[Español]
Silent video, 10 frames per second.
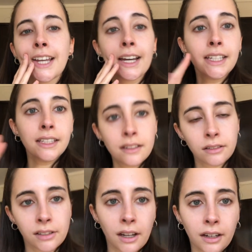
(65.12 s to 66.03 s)
tights,
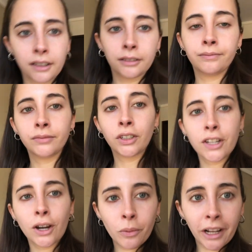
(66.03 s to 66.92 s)
o sea, no
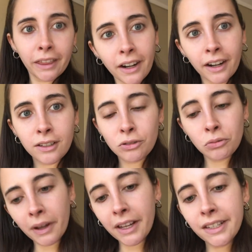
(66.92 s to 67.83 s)
sé cómo les dirán en su
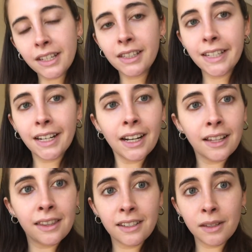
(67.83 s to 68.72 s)
país, en Chile
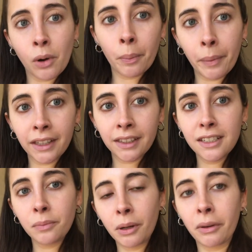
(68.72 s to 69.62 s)
les decimos
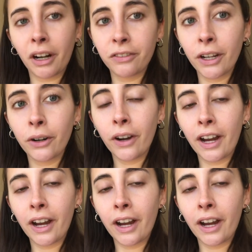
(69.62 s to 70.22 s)
panties, pero me refiero